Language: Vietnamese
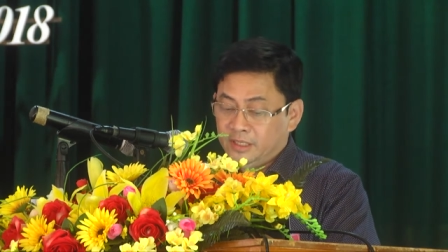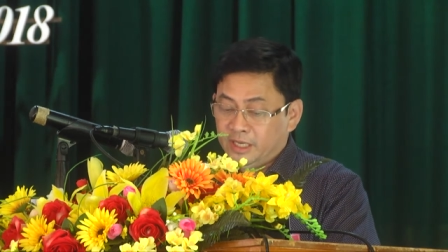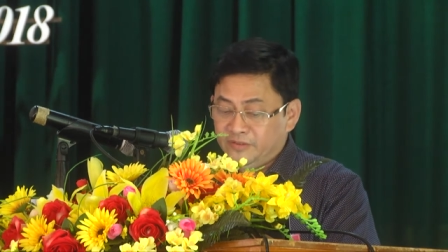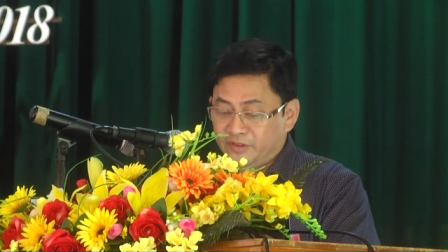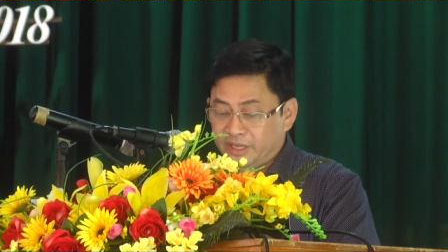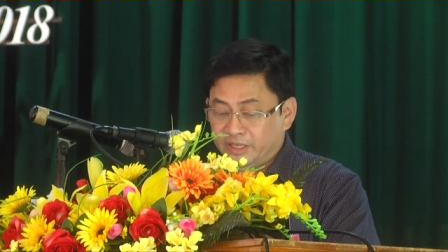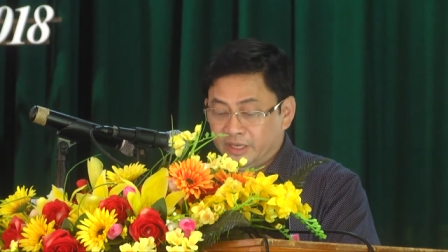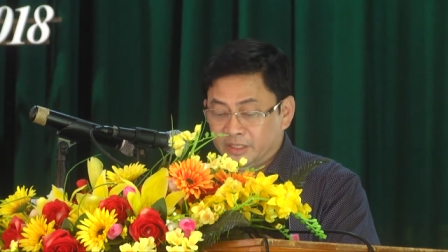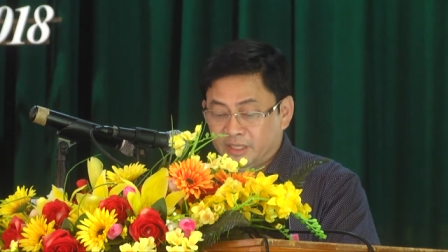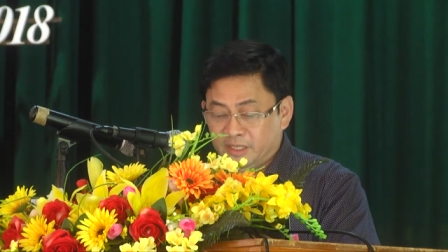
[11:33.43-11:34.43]
Chính vì
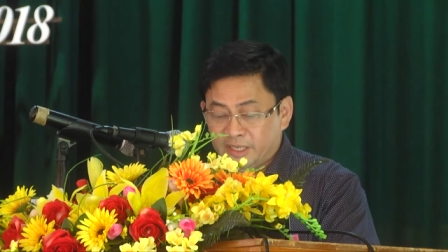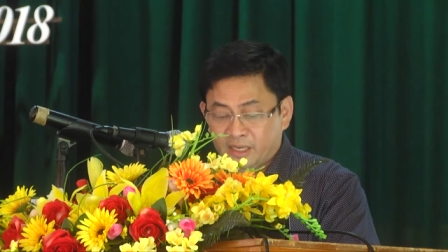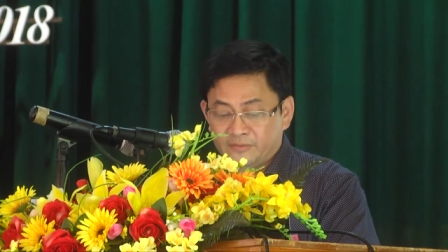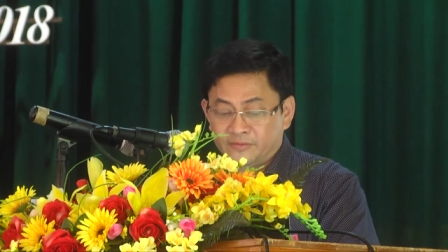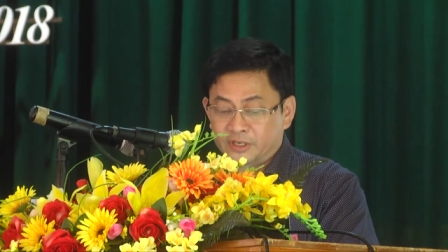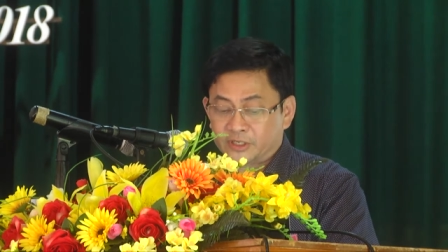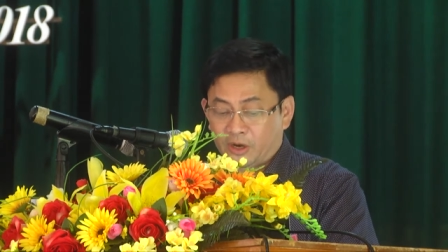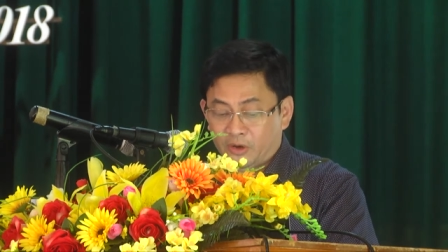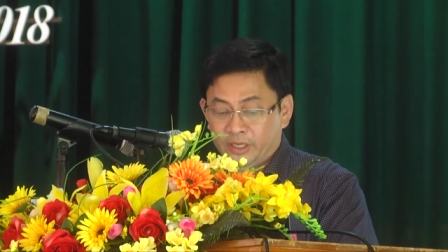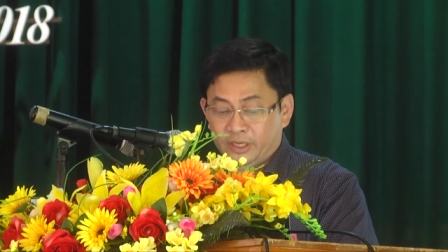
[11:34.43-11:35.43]
những tính chất vượt
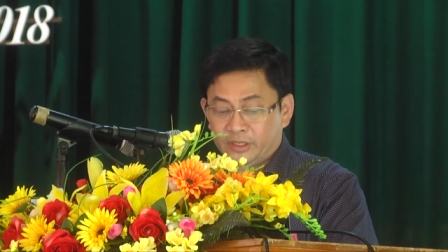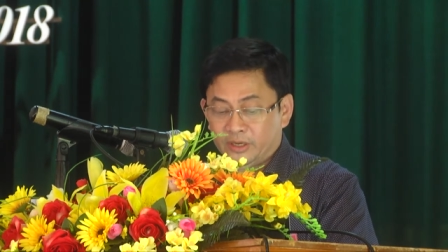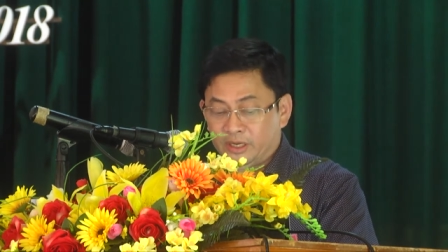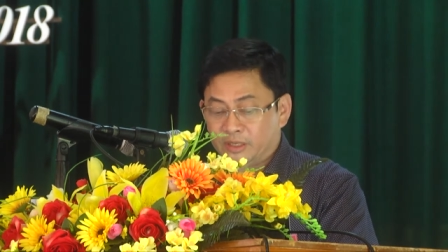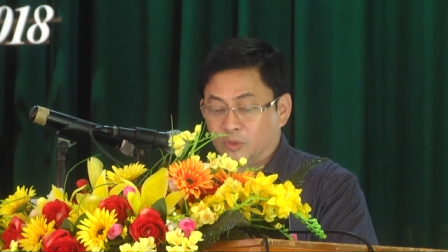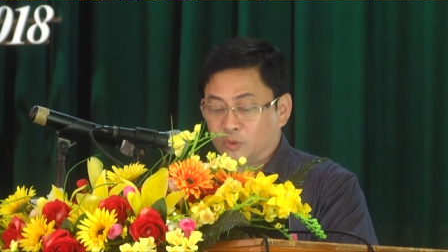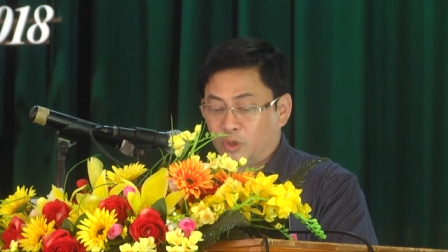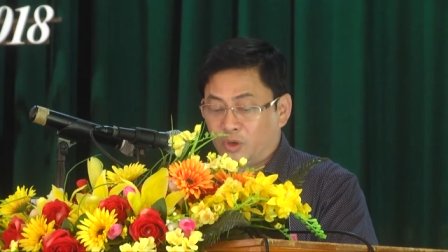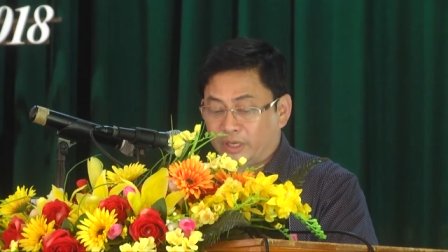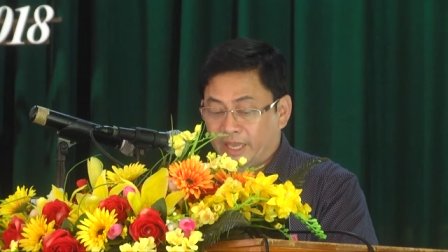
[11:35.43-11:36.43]
trội cho nên một
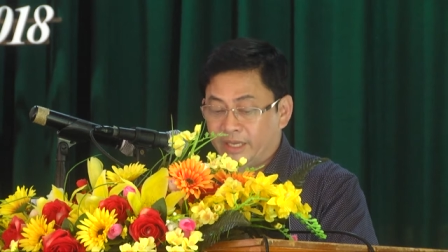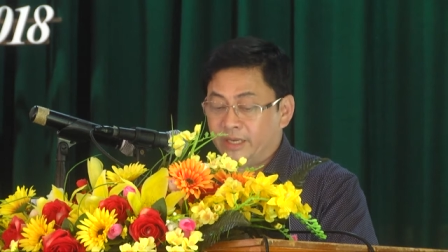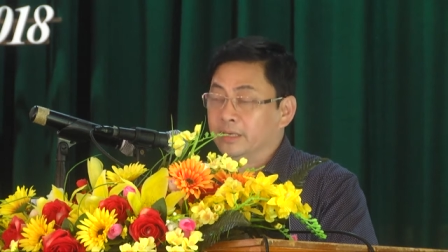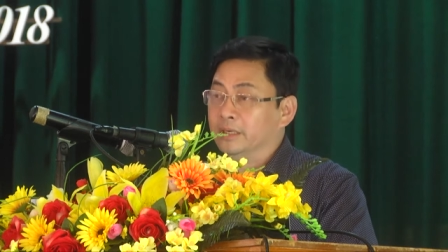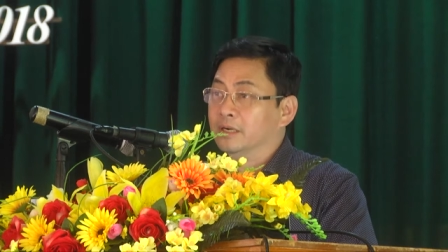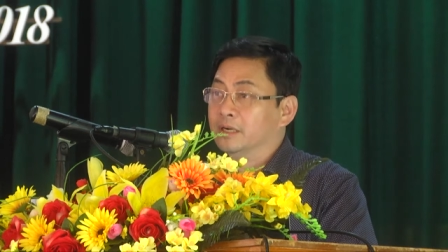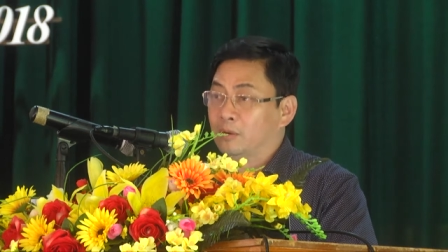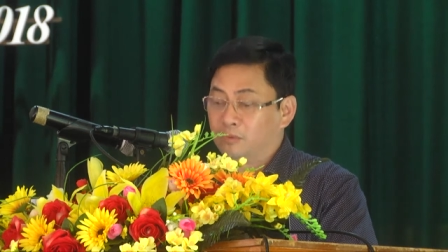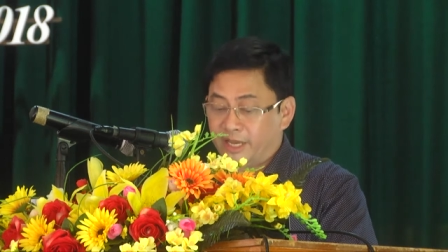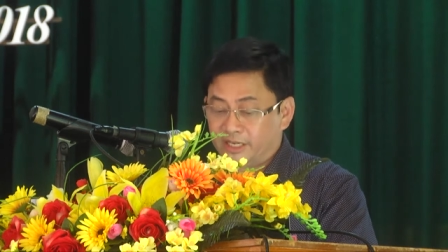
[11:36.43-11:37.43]
số loại cây được
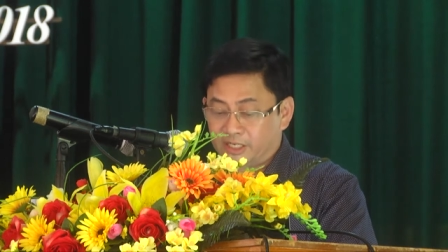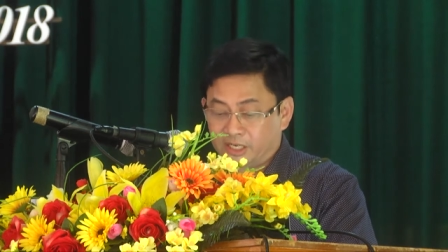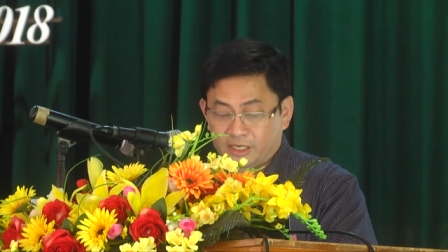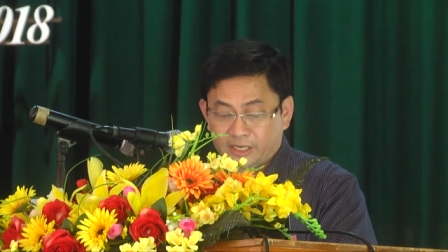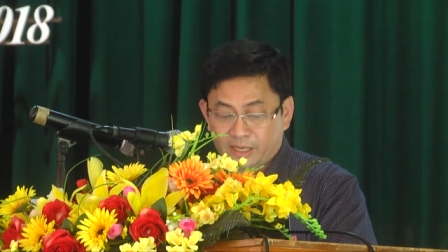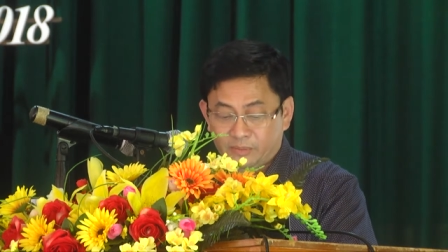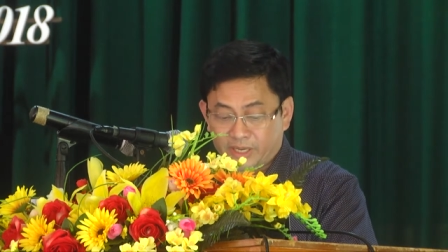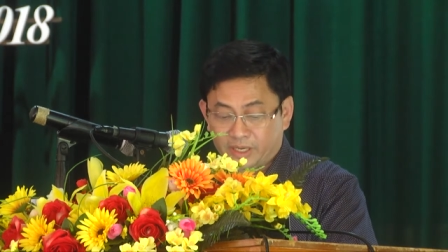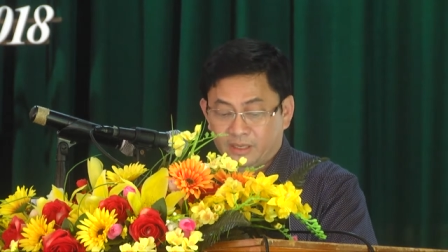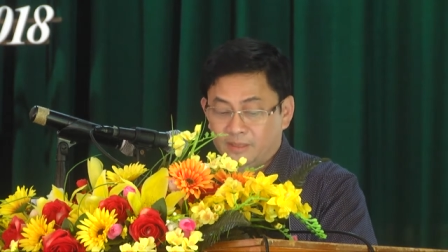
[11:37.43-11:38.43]
công nhận sự khác
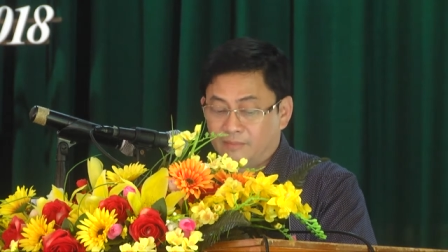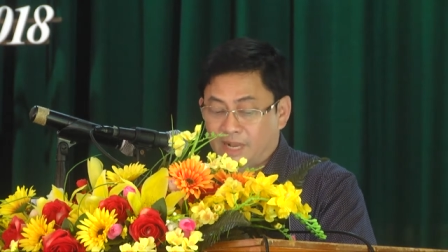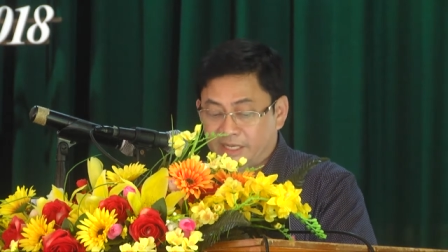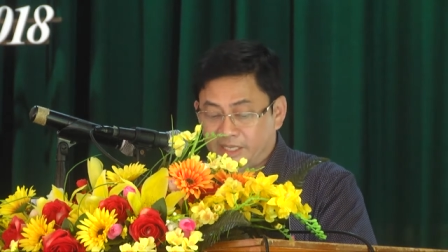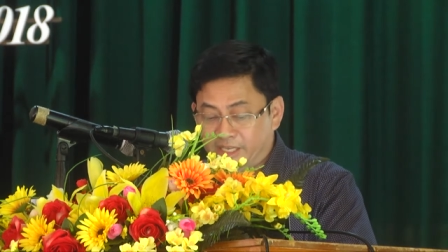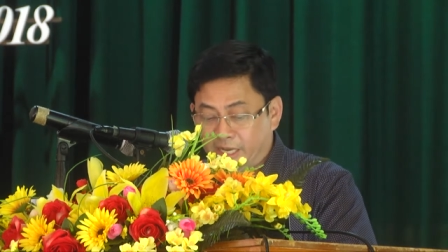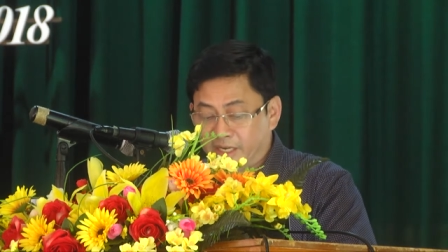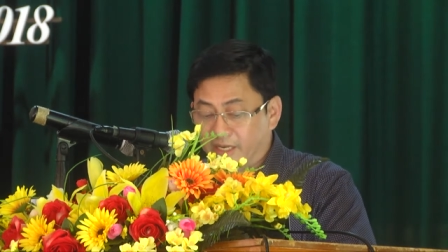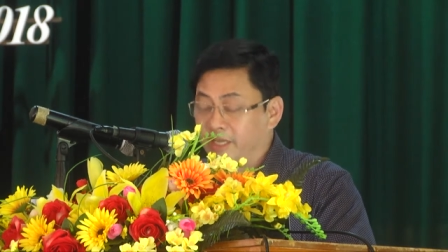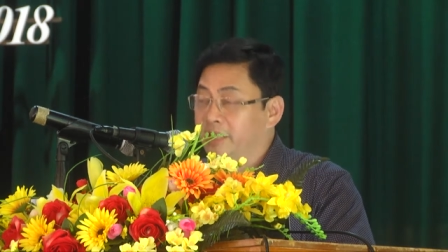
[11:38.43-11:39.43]
biệt bằng chỉ
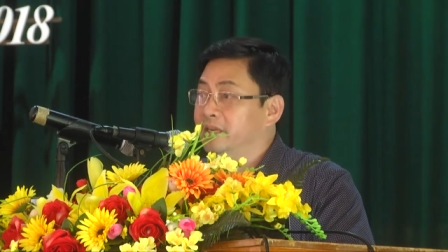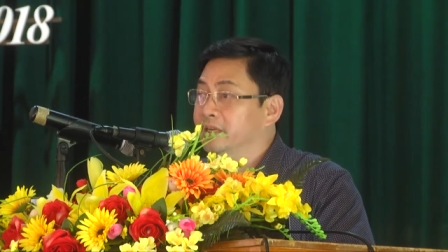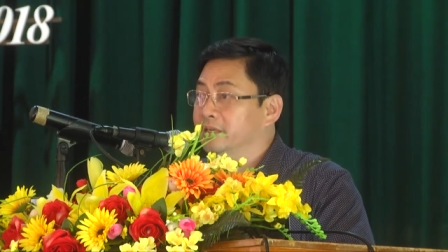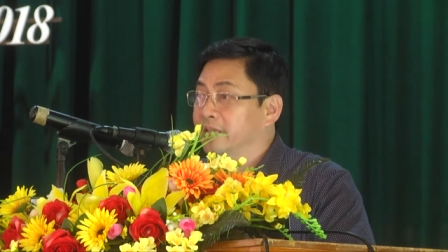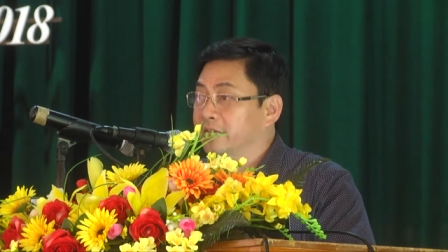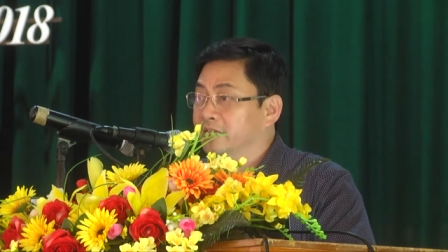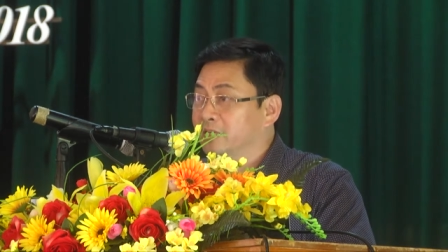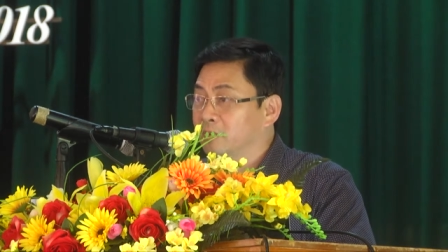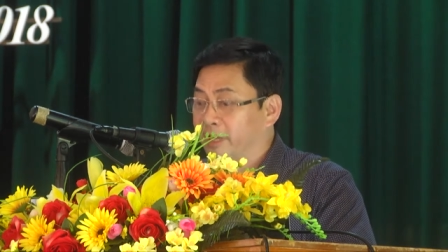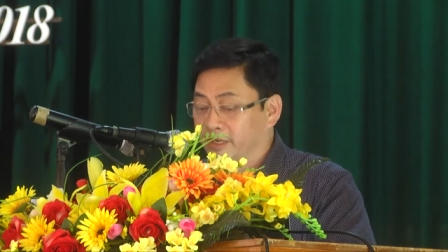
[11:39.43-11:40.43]
dẫn địa lý được nhà nước
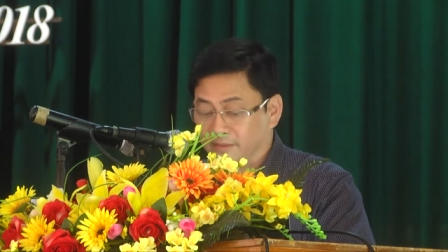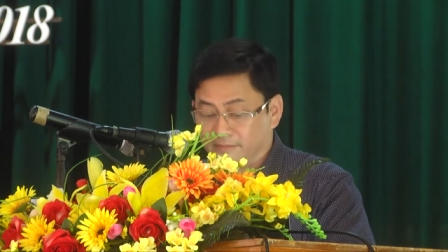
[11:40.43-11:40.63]
công nhận